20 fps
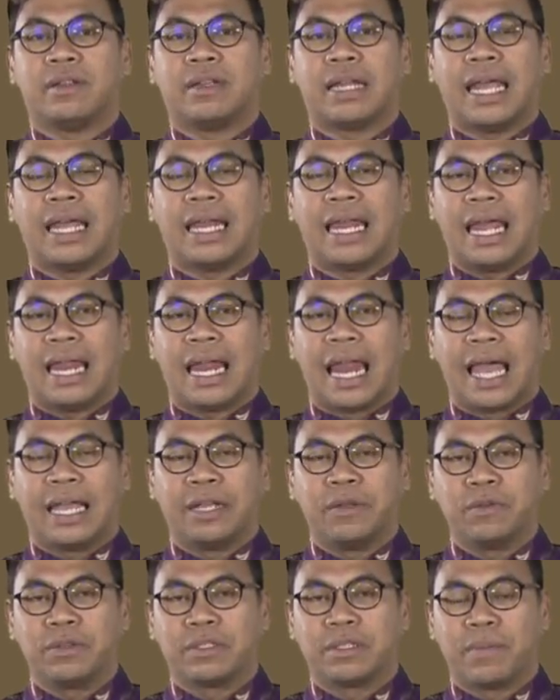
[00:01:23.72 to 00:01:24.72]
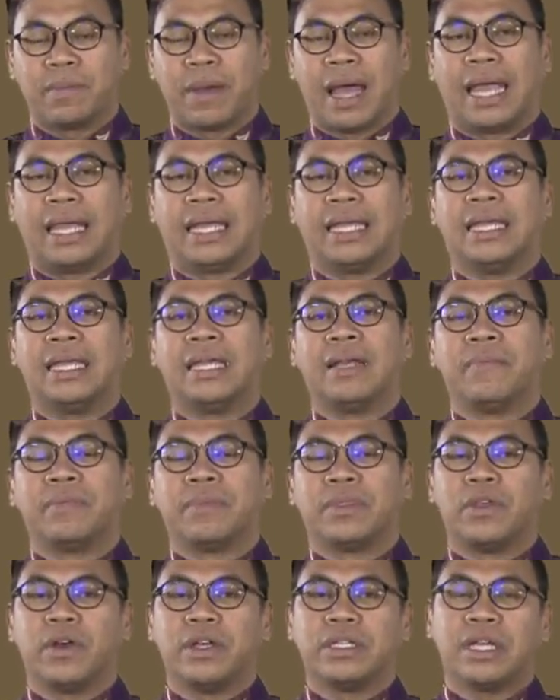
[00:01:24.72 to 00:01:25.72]
ในหลาย ๆ ยุคสมัย
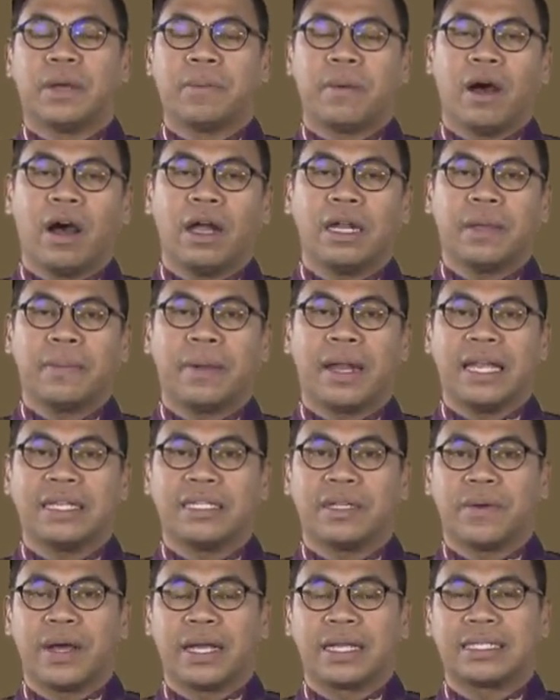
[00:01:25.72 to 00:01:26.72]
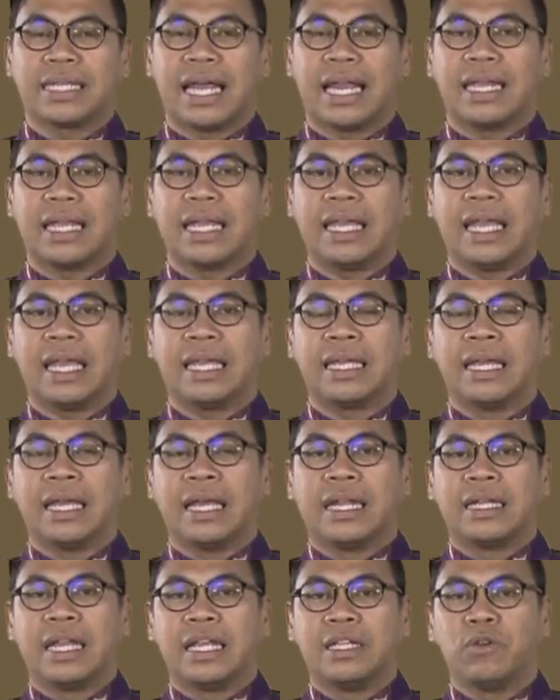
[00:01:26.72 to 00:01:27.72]
โดยเฉพาะในพระราชวังจันทร์เอง
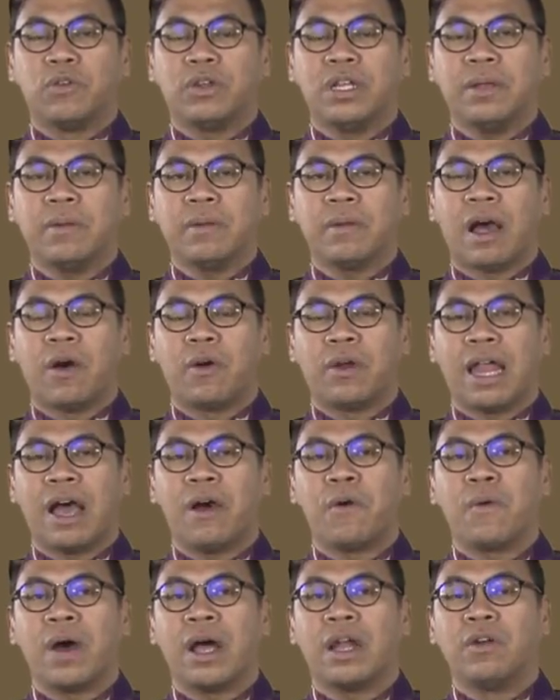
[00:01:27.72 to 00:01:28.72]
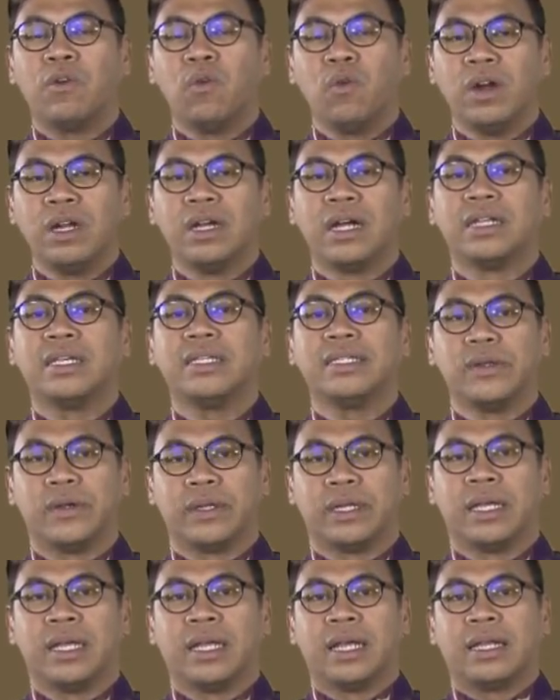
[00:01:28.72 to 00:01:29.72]
ในยุคที่เราเล่าว่ารุ่งเรืองที่สุด
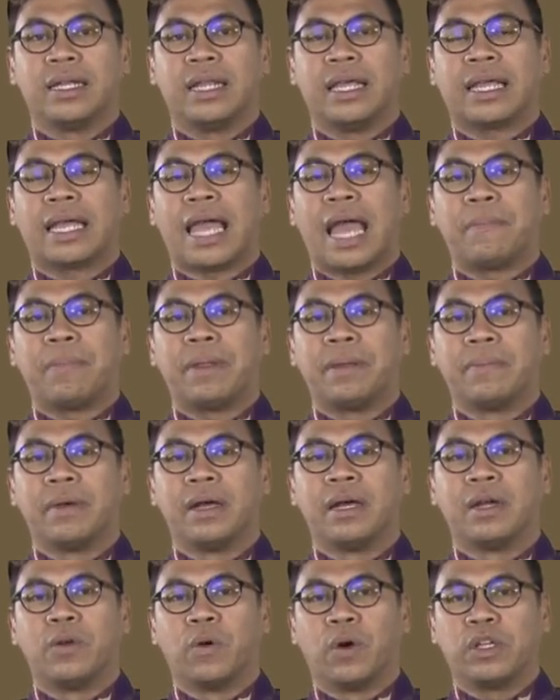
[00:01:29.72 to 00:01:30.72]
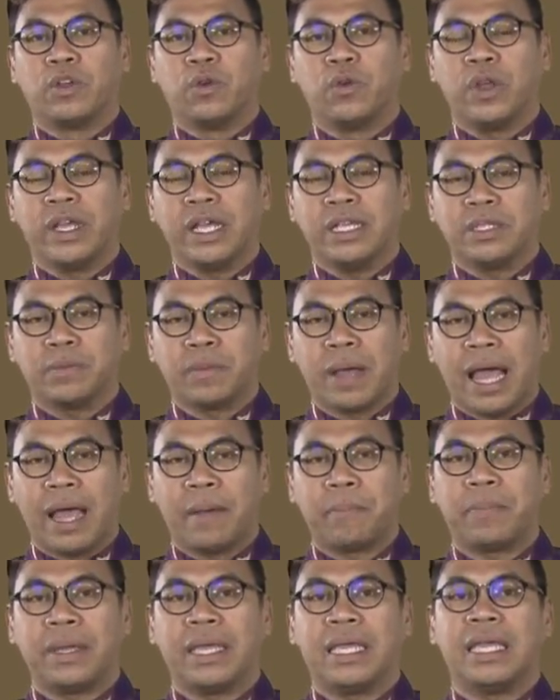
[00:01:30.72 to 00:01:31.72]
ในการเป็นเมืองหลวงอยู่
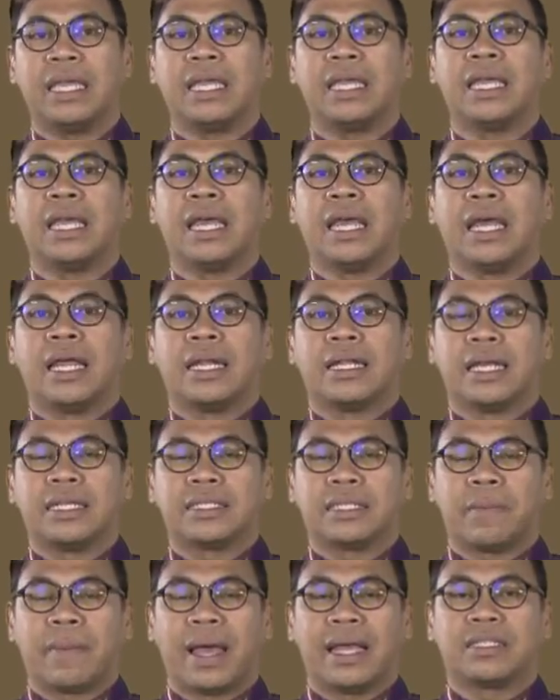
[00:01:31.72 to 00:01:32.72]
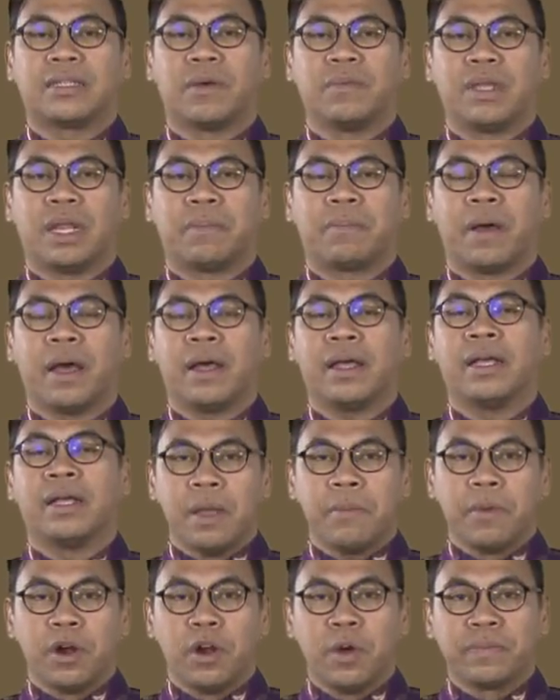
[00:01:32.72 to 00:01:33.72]
25 ปี ในสมัยสมเด็จพระ
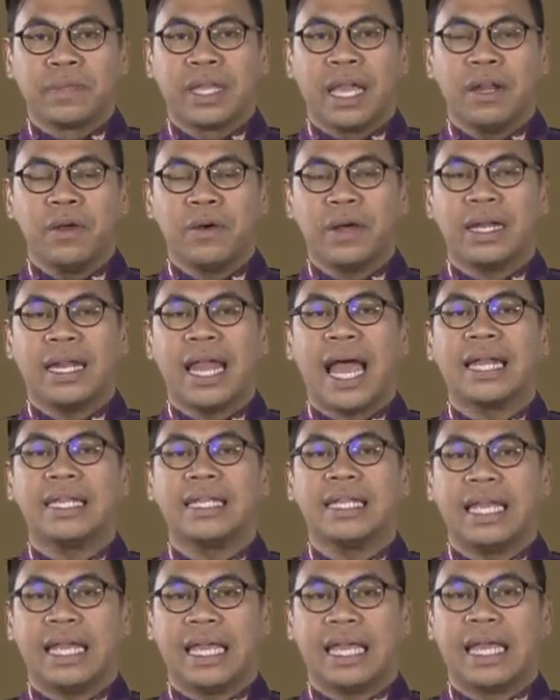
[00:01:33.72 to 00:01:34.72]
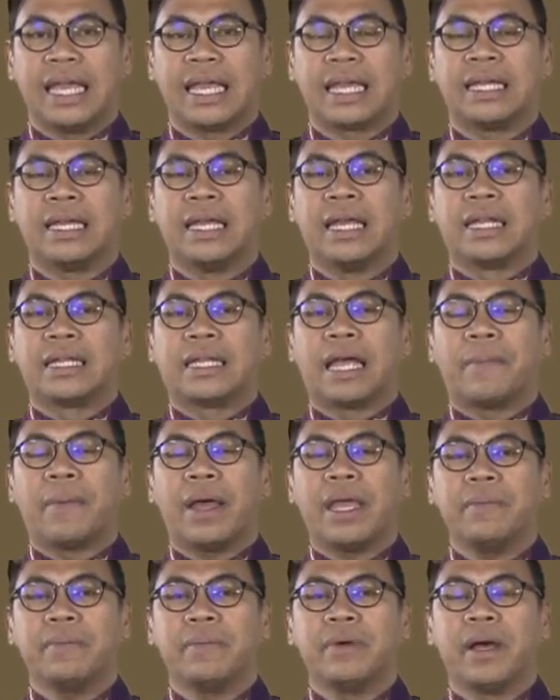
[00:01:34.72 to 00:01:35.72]
บรมไตรโลกนาถนี้เอง ทำ
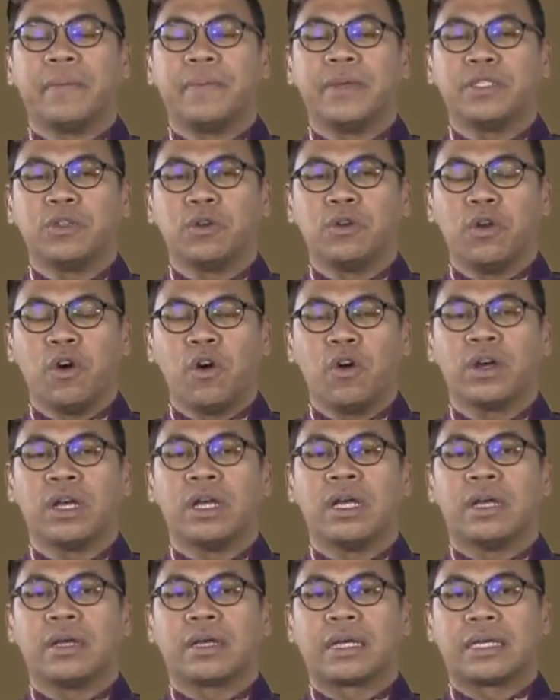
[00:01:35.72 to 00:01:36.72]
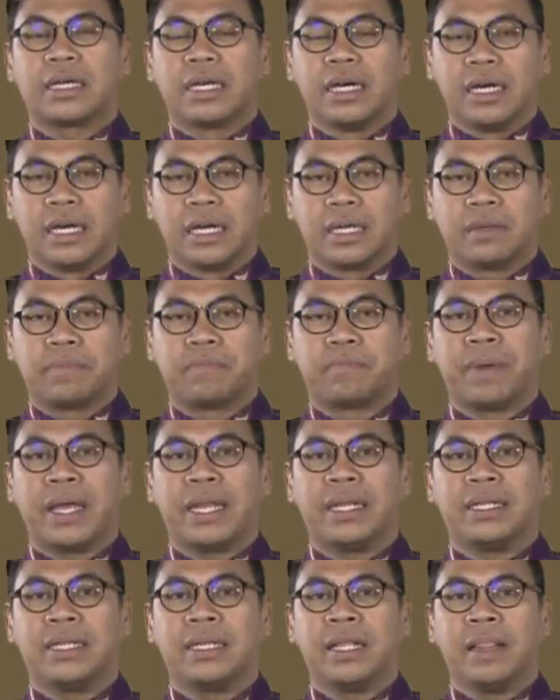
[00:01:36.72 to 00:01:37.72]
ให้เมืองพิษณุโลกเกิดเป็น